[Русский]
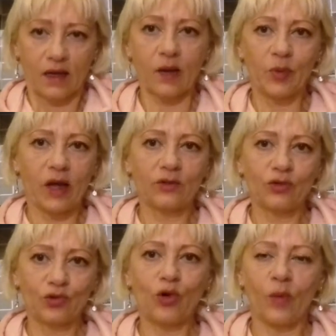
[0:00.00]

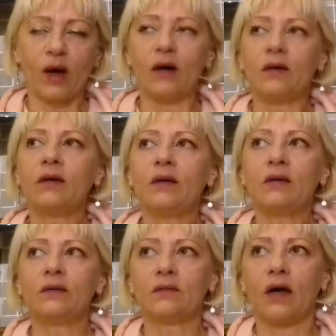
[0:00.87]
оплату дома,
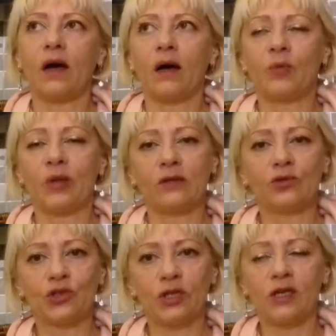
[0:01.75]
на
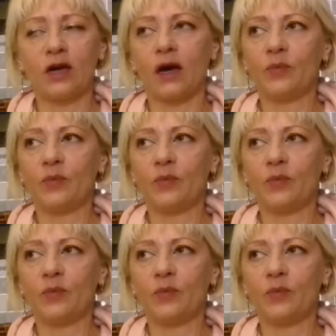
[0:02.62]
оплату жилья.